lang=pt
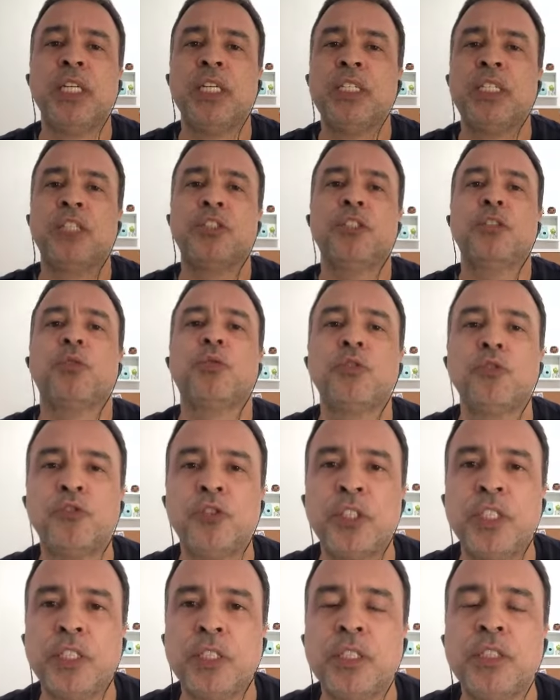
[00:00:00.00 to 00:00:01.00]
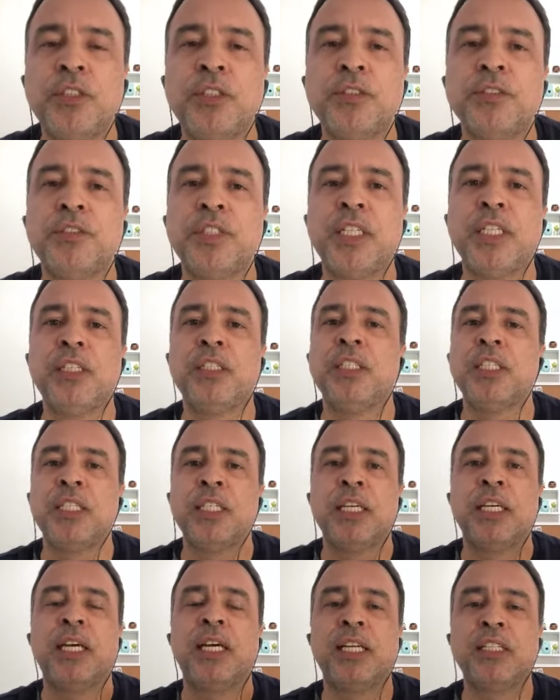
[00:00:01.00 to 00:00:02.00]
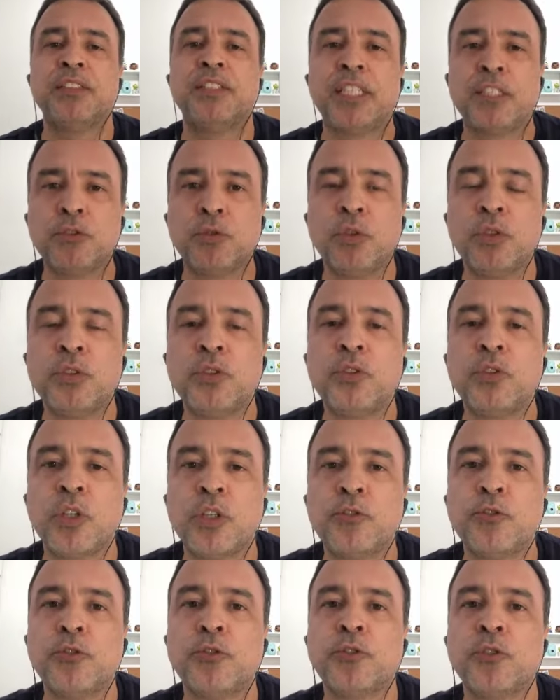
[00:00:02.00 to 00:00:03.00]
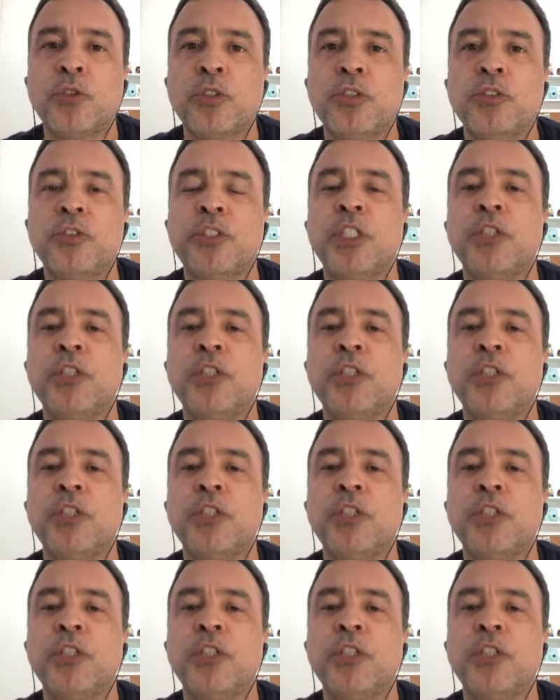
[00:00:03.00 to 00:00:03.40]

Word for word: que a gente consiga ano que vem realizar todos os nossos sonhos.